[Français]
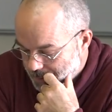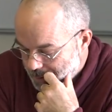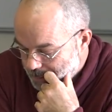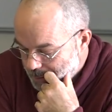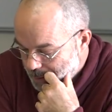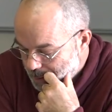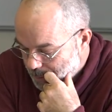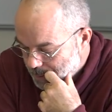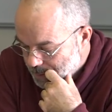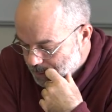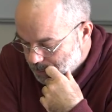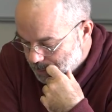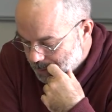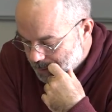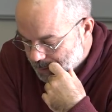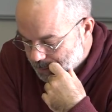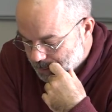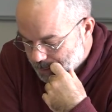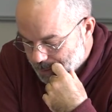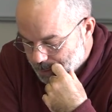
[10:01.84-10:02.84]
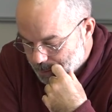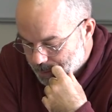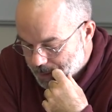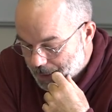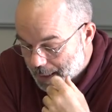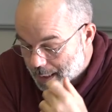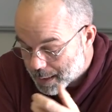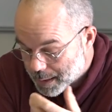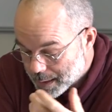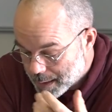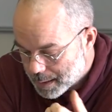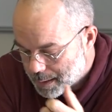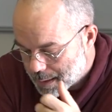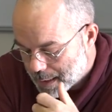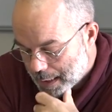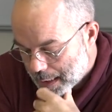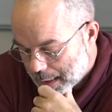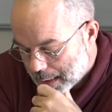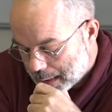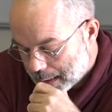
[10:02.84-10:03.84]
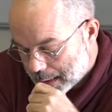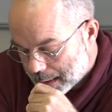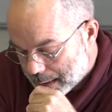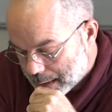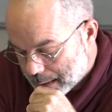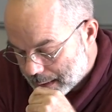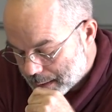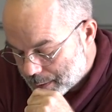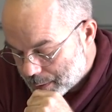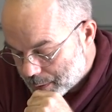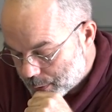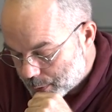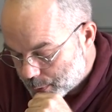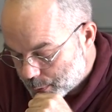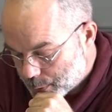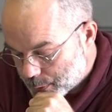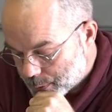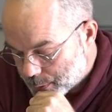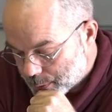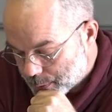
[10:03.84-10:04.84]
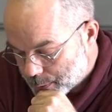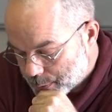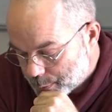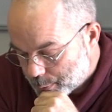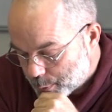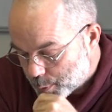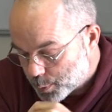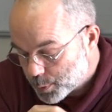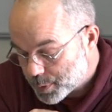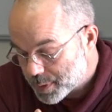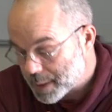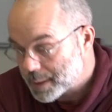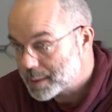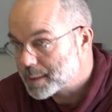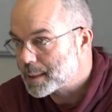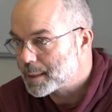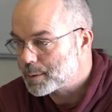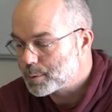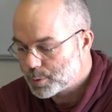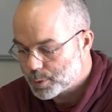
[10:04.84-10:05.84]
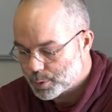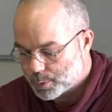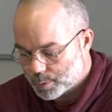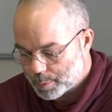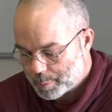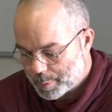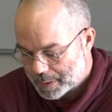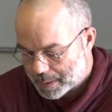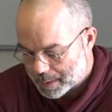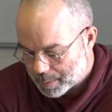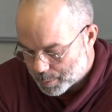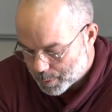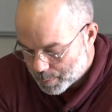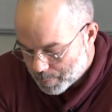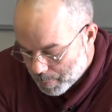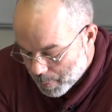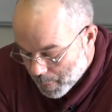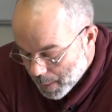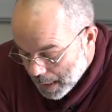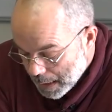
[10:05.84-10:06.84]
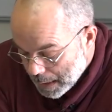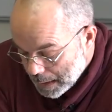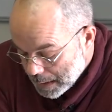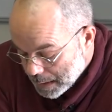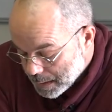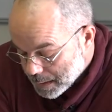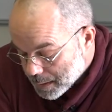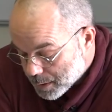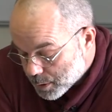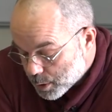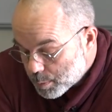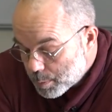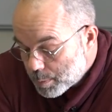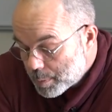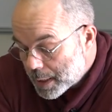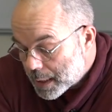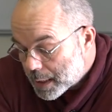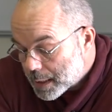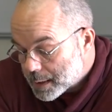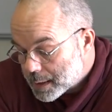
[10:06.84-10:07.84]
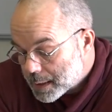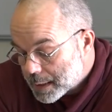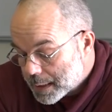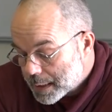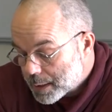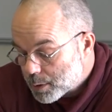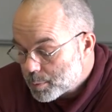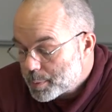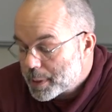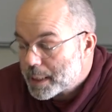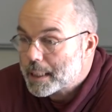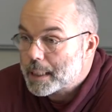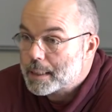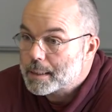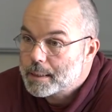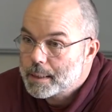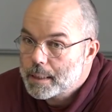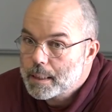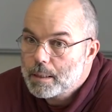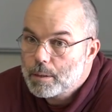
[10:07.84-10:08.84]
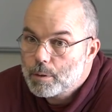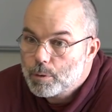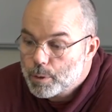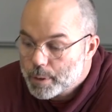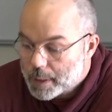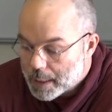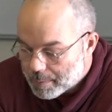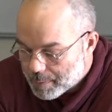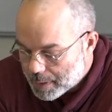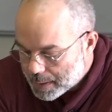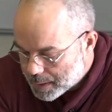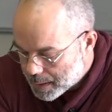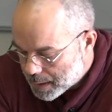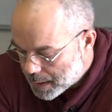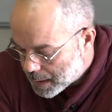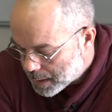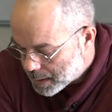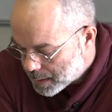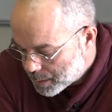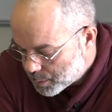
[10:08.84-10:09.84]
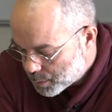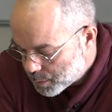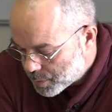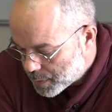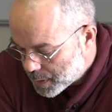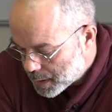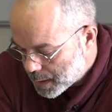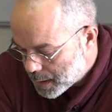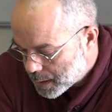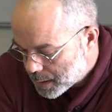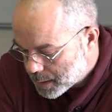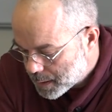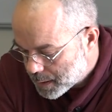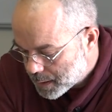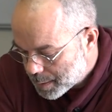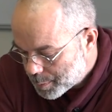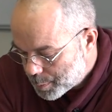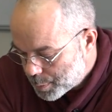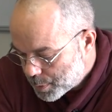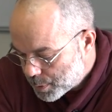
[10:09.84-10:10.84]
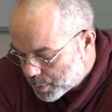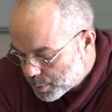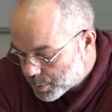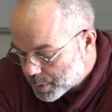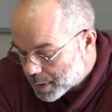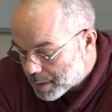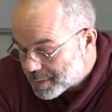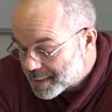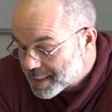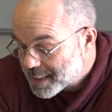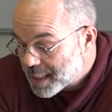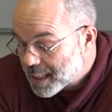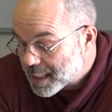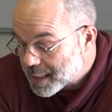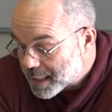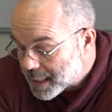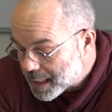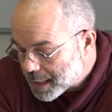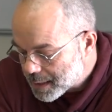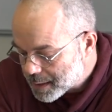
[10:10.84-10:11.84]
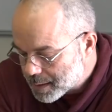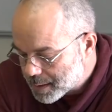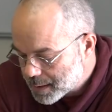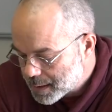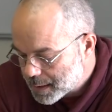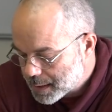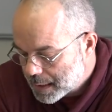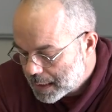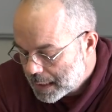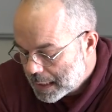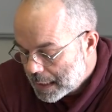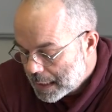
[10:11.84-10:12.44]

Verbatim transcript: une amélioration de la condition salariale, euh, alors que euh, pour eux ça ne s'arrange pas tellement. Comme l'a décrit Robert Castel, le travail salarié devient à cette époque le travail salarié classique,